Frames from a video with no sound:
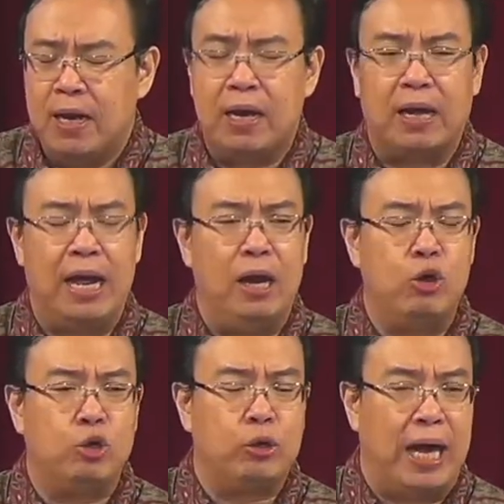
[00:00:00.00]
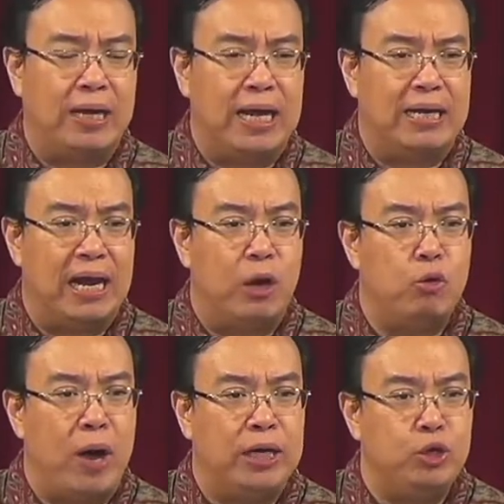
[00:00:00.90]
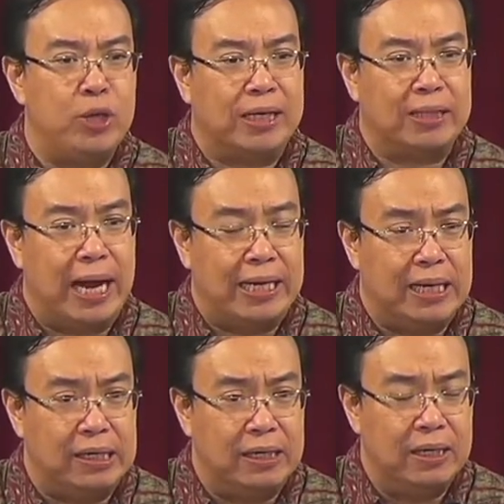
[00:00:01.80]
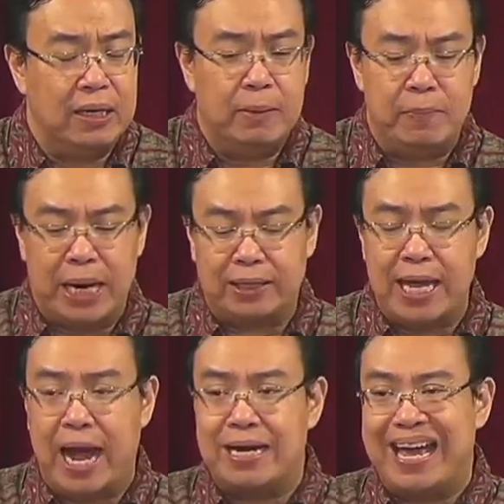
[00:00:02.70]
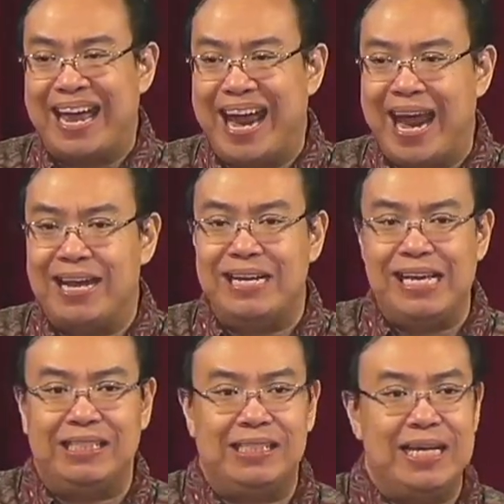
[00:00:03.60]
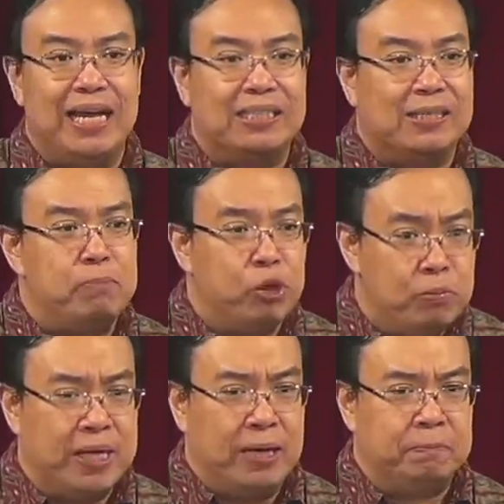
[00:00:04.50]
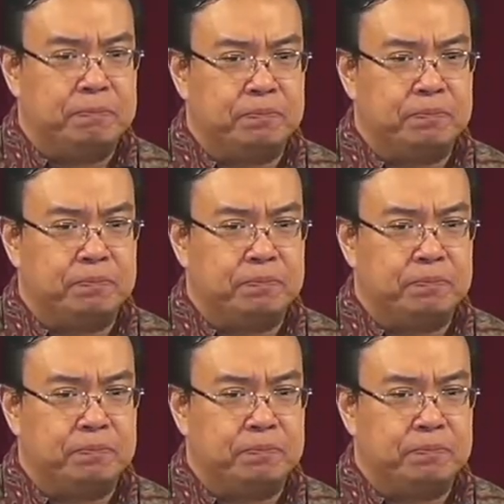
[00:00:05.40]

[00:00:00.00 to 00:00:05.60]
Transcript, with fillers: Nah kalau Quran adalah wahyu yang terakhir, berarti ada edisi yang sebelumnya.